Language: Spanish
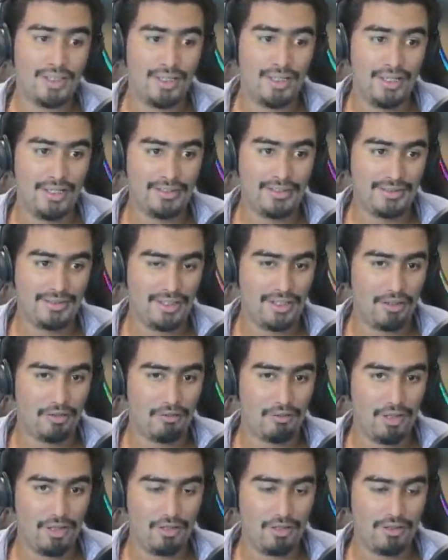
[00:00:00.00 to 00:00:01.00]
Es el
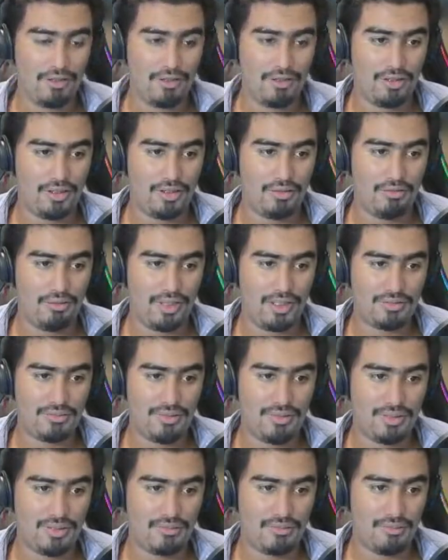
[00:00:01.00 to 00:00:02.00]
juego y no es
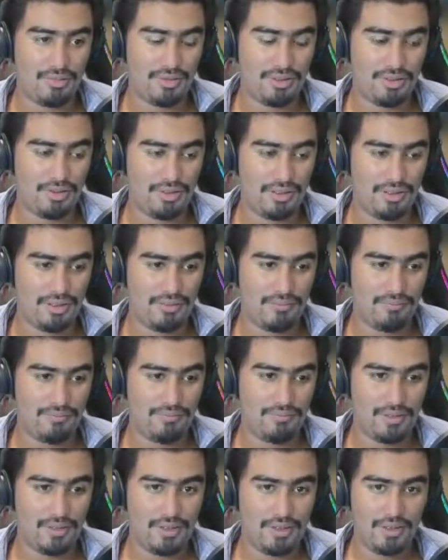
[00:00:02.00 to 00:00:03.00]
mi computadora.
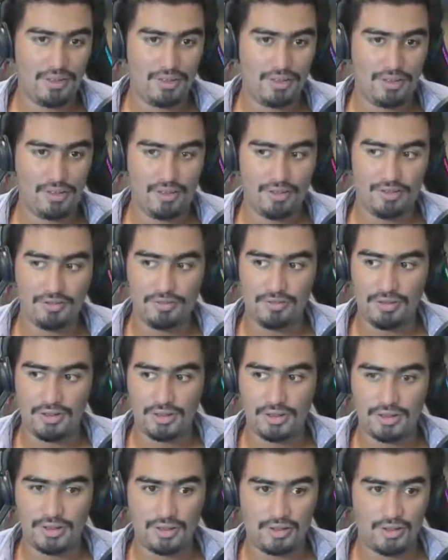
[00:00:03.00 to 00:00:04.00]
Tú y
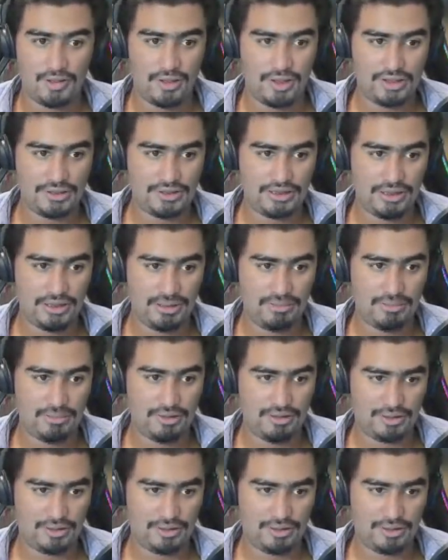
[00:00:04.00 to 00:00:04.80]
yo lo sabemos.